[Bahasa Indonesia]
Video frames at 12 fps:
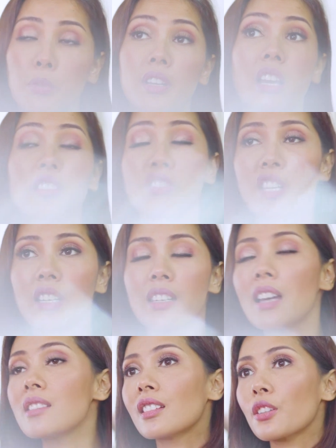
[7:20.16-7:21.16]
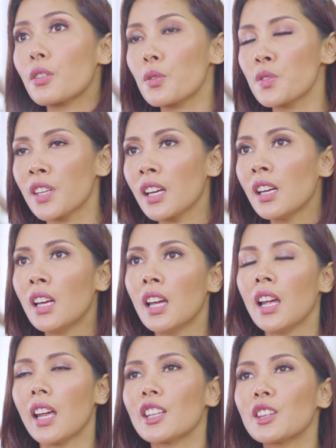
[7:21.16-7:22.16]
of production, dan seterusnya.
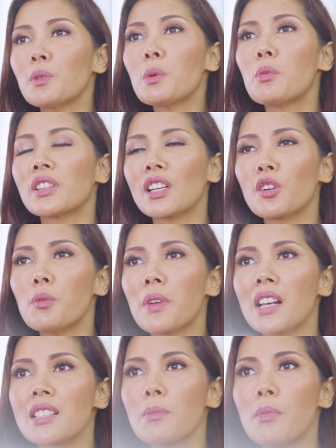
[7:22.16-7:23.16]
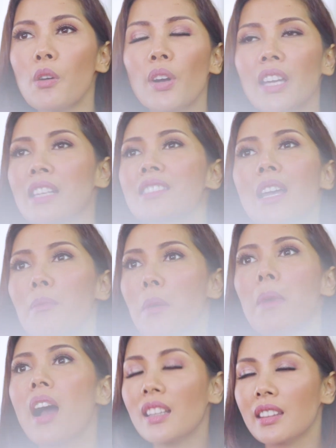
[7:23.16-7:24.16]
Itu membuat aku merasa bahwa ini
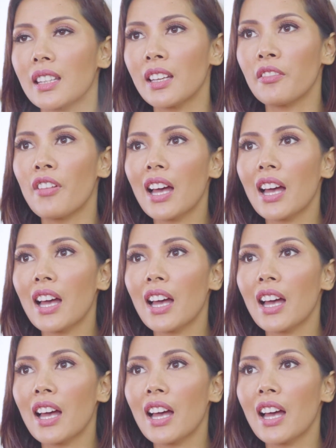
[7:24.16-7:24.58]
sama banget nih